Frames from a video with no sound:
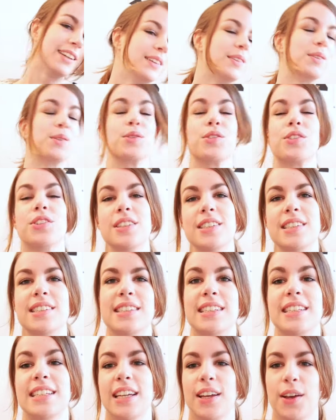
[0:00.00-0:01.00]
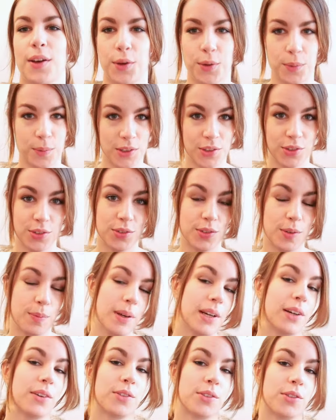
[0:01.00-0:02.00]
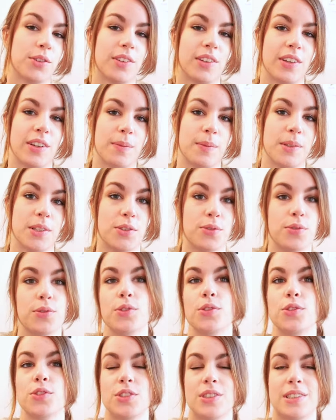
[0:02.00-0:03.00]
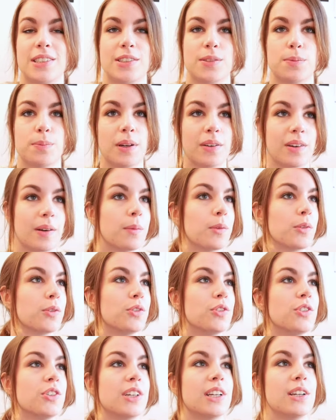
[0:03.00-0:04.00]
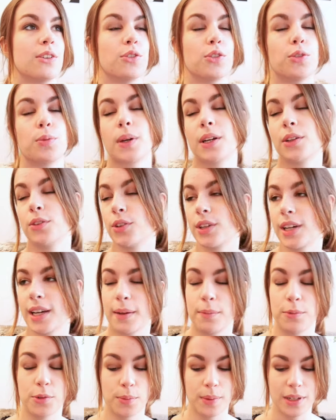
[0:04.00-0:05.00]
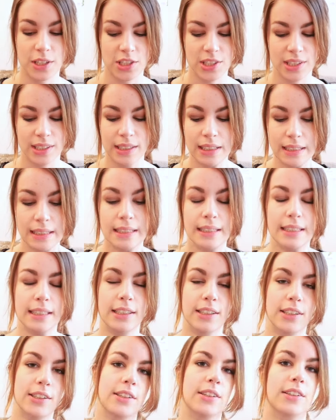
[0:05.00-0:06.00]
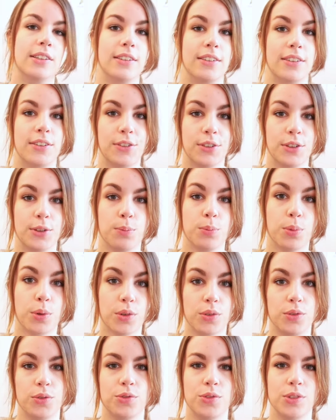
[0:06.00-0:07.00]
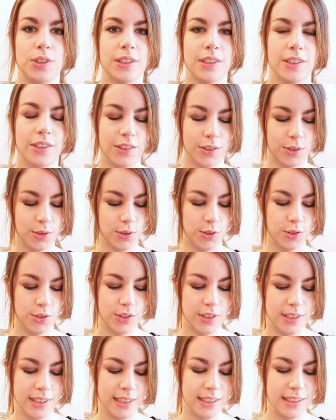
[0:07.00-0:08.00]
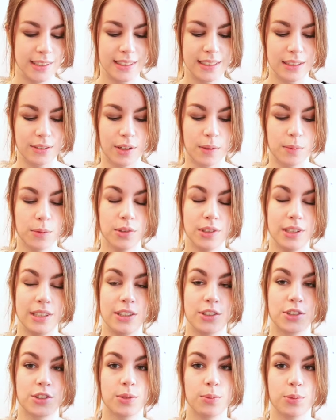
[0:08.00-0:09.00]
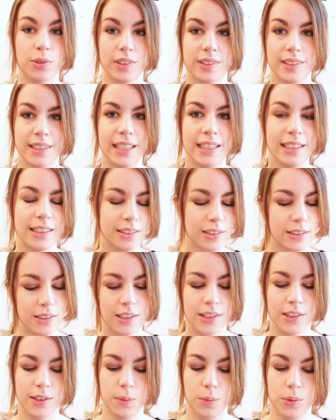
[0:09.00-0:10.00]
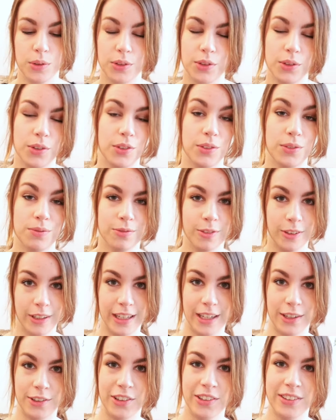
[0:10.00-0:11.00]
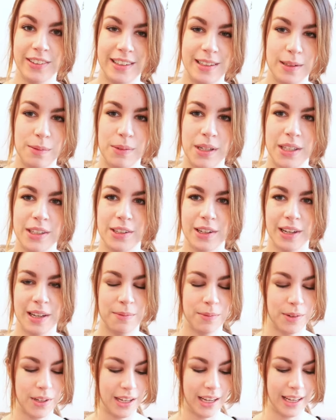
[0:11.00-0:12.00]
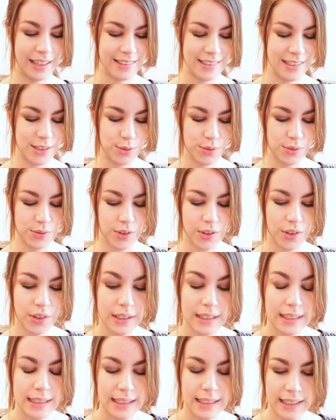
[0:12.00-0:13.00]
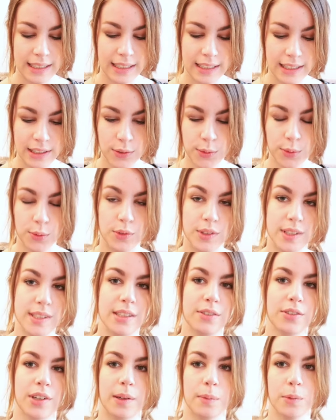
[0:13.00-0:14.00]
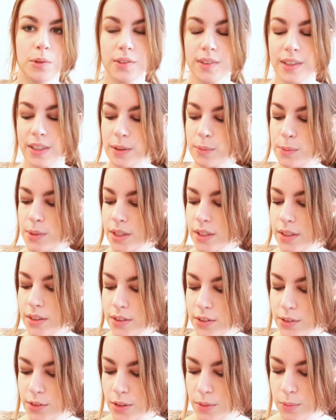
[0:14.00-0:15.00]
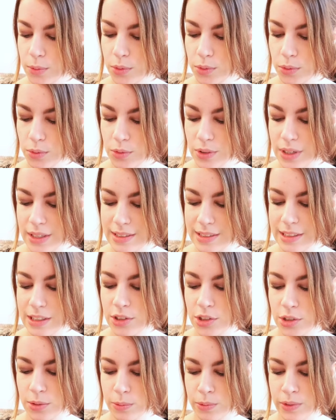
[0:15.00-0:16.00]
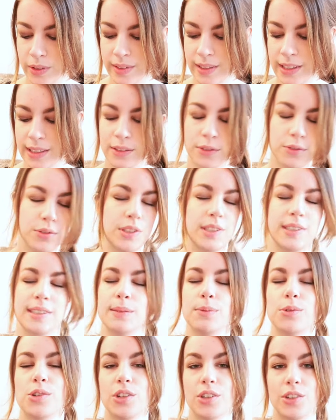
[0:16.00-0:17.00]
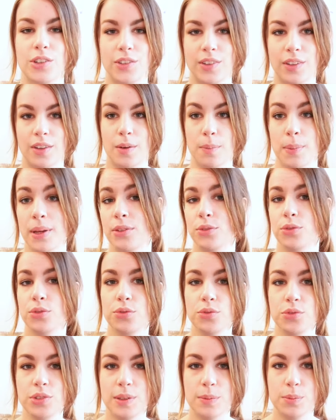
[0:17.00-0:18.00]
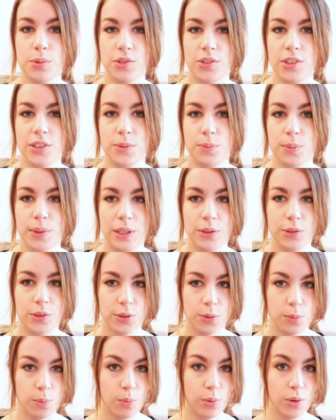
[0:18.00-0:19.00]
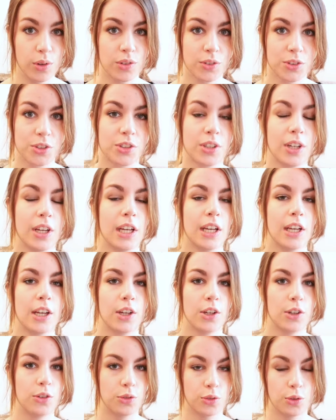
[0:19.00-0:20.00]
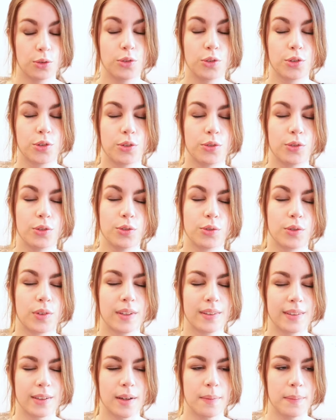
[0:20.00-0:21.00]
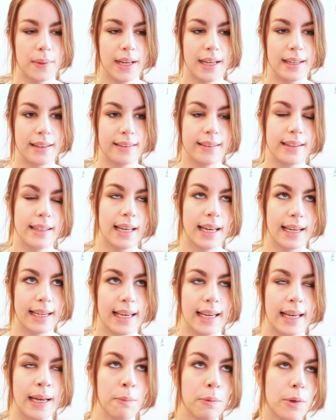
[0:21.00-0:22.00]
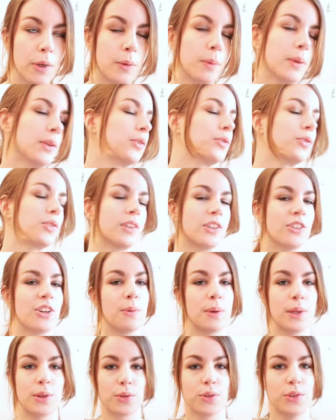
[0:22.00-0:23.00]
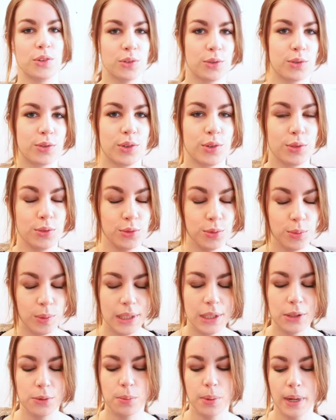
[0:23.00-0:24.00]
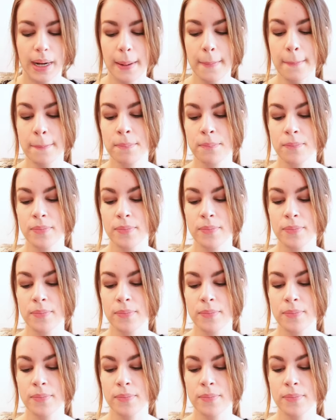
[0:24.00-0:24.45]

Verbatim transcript: Donc je disais, euh, moi je ne fais pas grand chose avec mes cheveux, j'utilise pas vraiment de gel, de spray, de crème, de machin. Euh, les seuls produits euh, que j'utilise c'est vraiment les shampoings secs, puisque on est d'accord ça dépanne quand même assez souvent. Et celui-ci vraiment très bien, comme son nom l'indique, shampoing sec invisible, ça va pas du tout déposer une pellicule blanche sur le cheveu, donc ça c'est quand même assez agréable, parce qu'on sait jamais trop si on va ou pas.